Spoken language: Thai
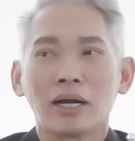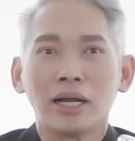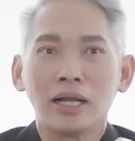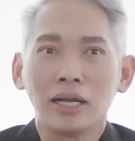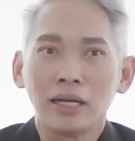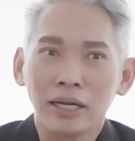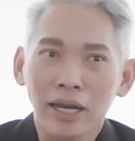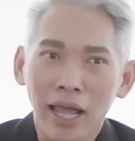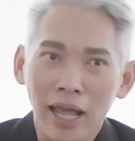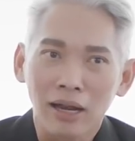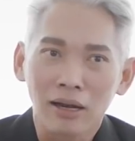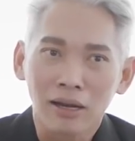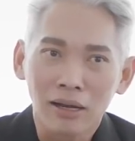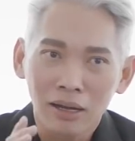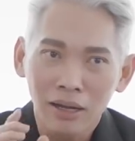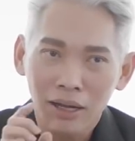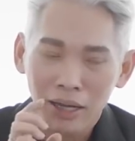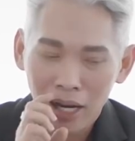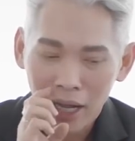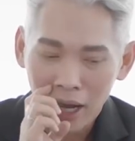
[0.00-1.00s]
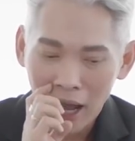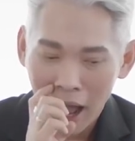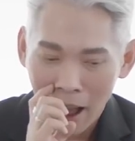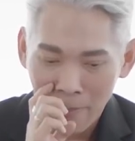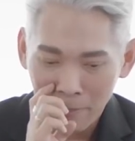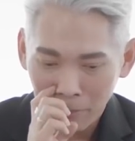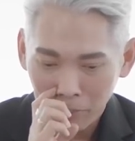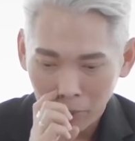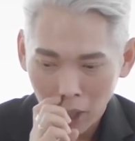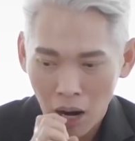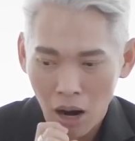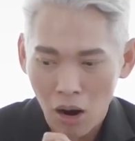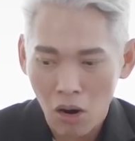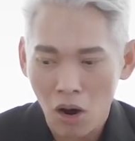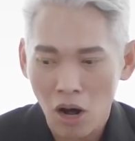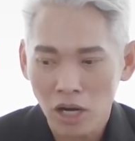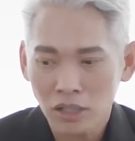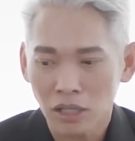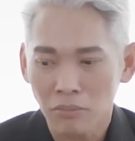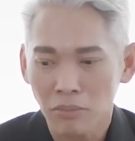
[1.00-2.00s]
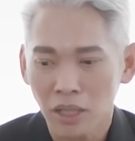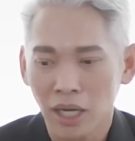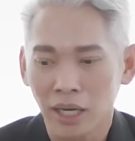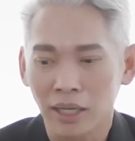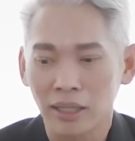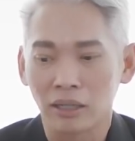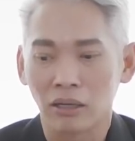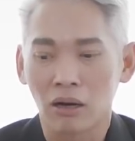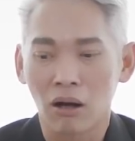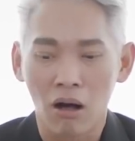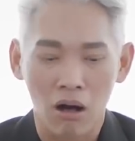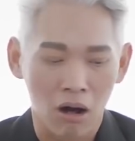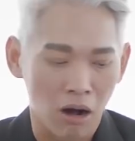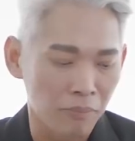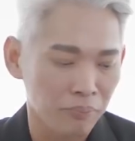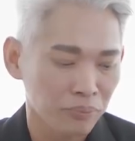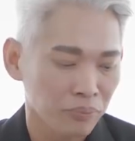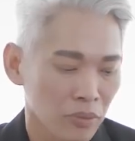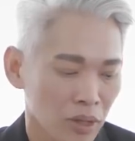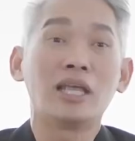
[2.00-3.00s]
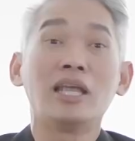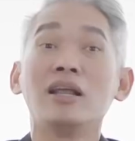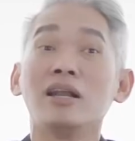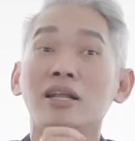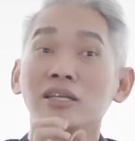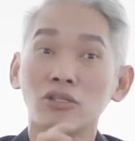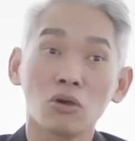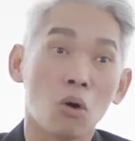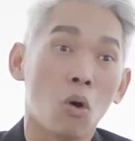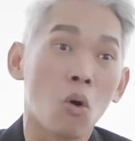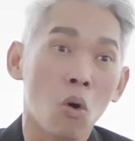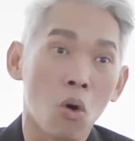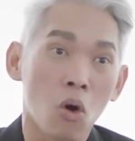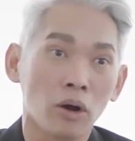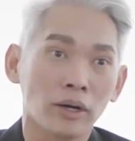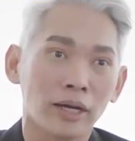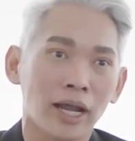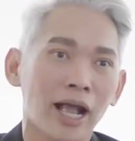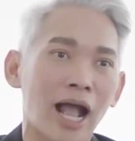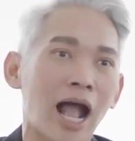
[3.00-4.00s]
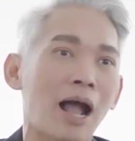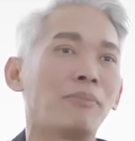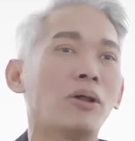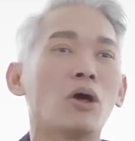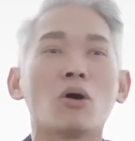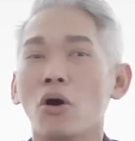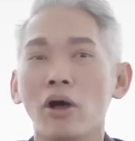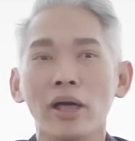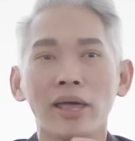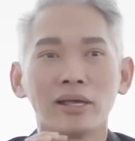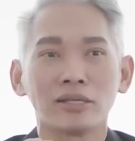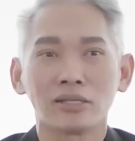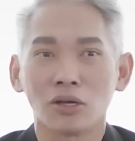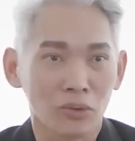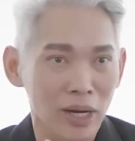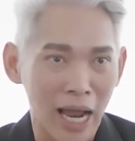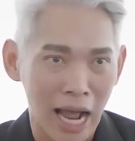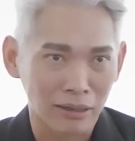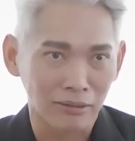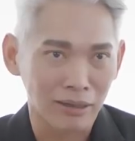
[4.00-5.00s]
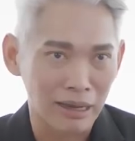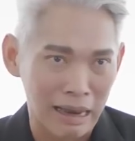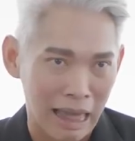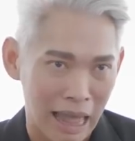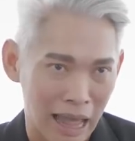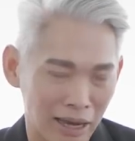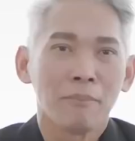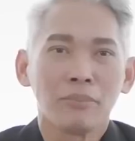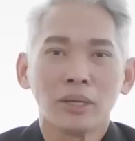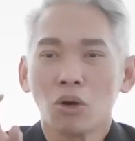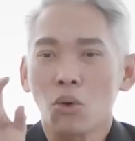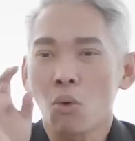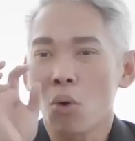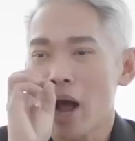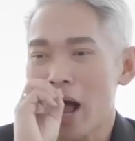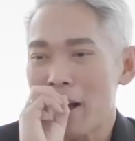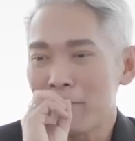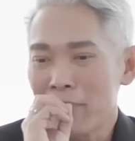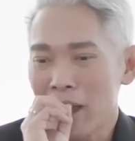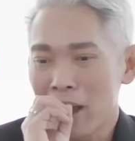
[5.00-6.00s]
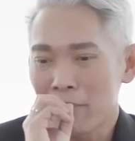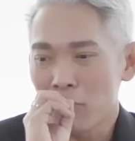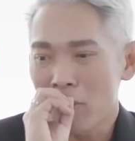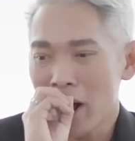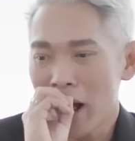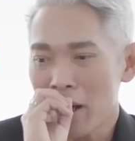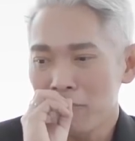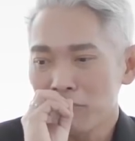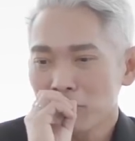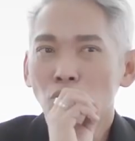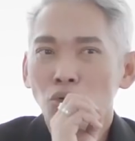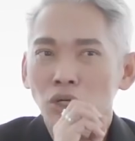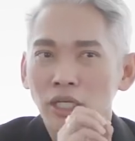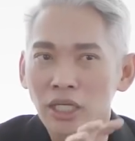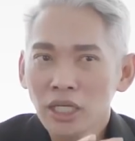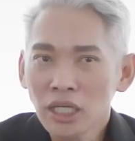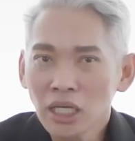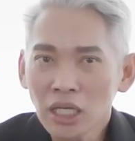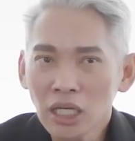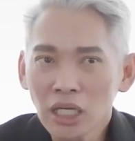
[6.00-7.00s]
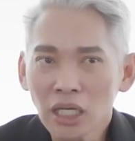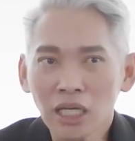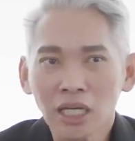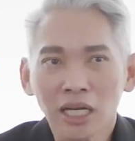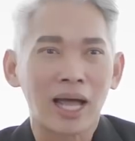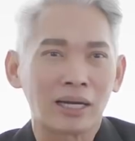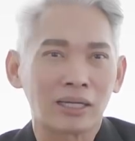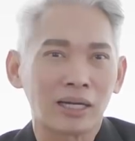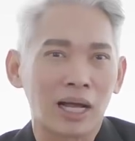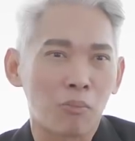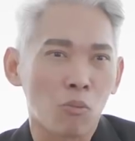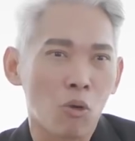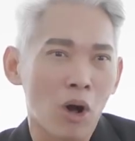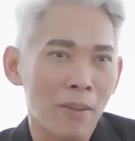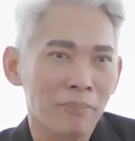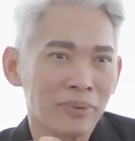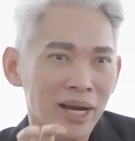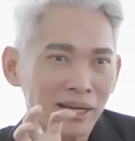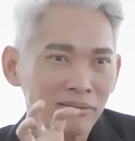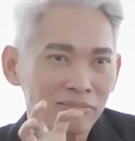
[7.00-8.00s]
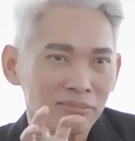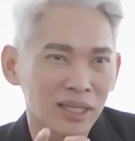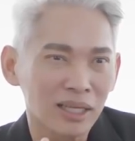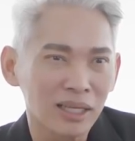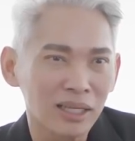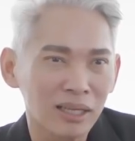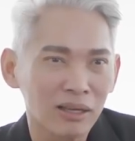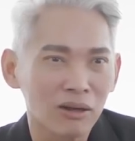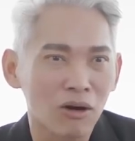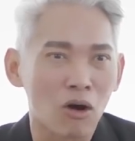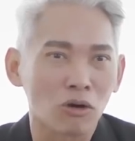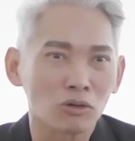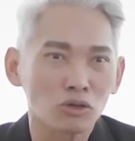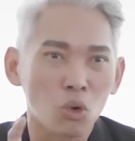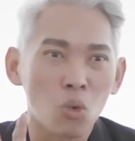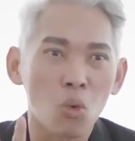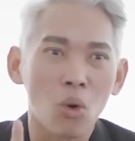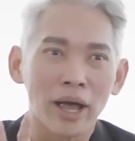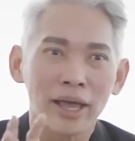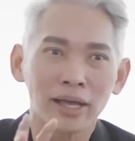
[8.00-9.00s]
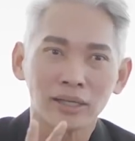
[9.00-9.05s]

กลิ่นเด่นเลยนะครับเขาก็จะมีกลิ่นของEnglish Oak นะครับแล้วก็ Hazelnut นั่นแหละมีความแบบว่า Woody ตัดกับความนัตตี้ของถั่ว